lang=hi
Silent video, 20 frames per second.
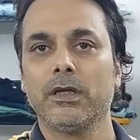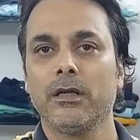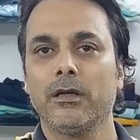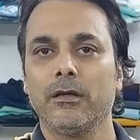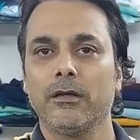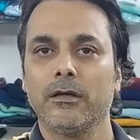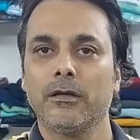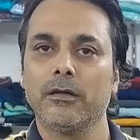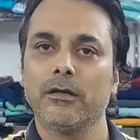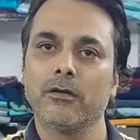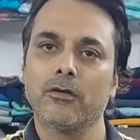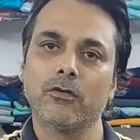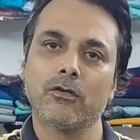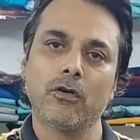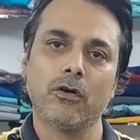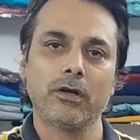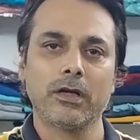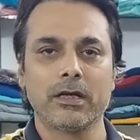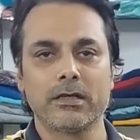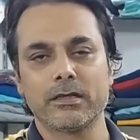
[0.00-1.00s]
आकर के आप जो
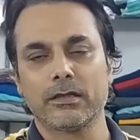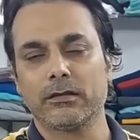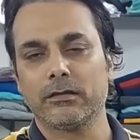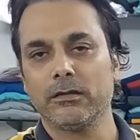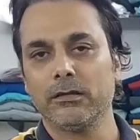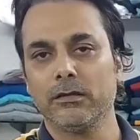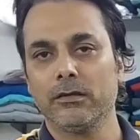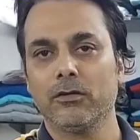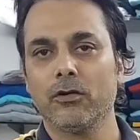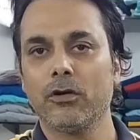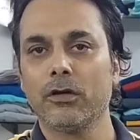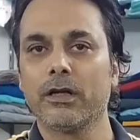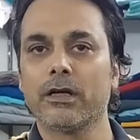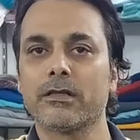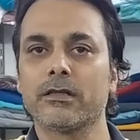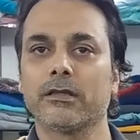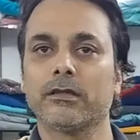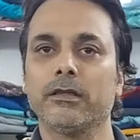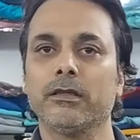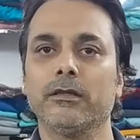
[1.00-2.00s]
भैया कॉल कर लो
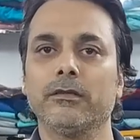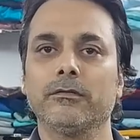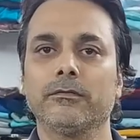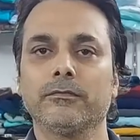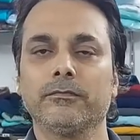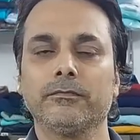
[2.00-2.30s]
ठीक है ना